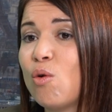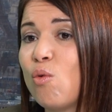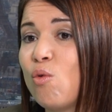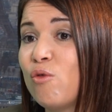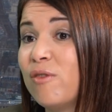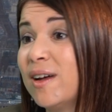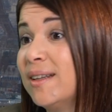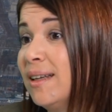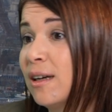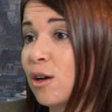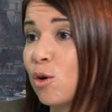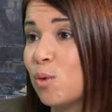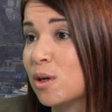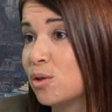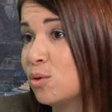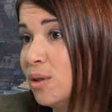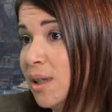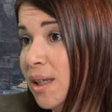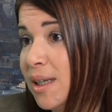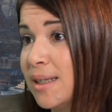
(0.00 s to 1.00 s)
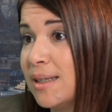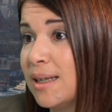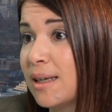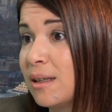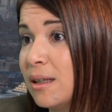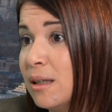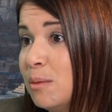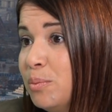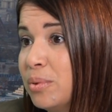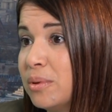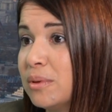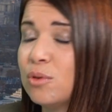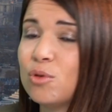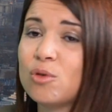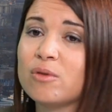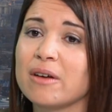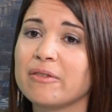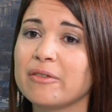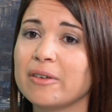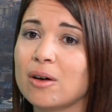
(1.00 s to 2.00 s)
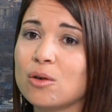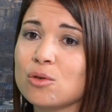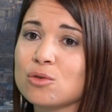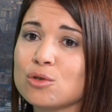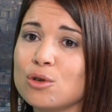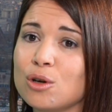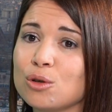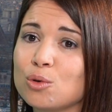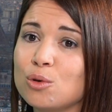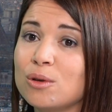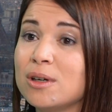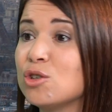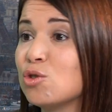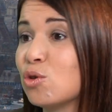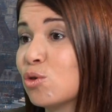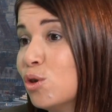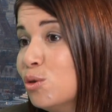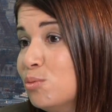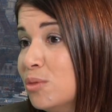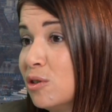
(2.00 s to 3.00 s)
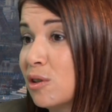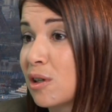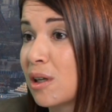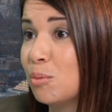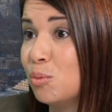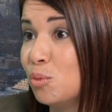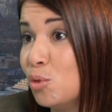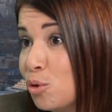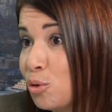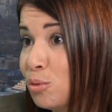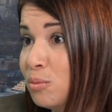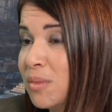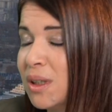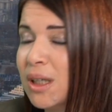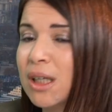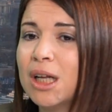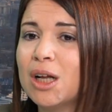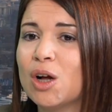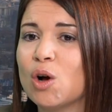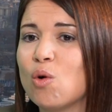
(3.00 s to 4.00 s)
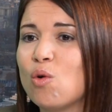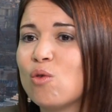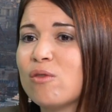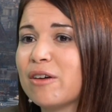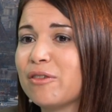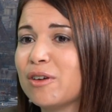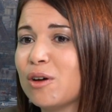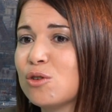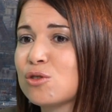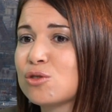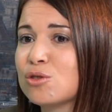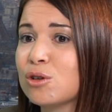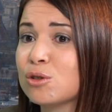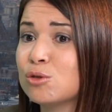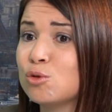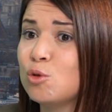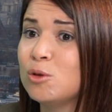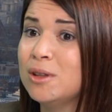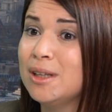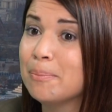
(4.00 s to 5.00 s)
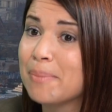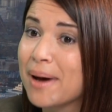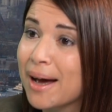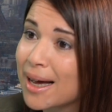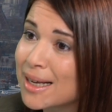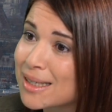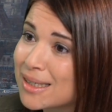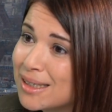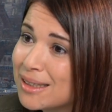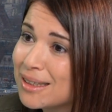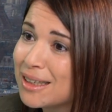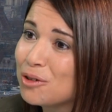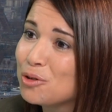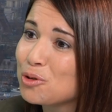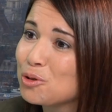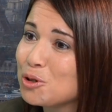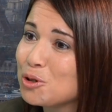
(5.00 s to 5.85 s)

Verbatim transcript: On va décloisonner les équipes, on va faire en sorte que les gens communiquent mieux, on va faire en sorte de déparasiter le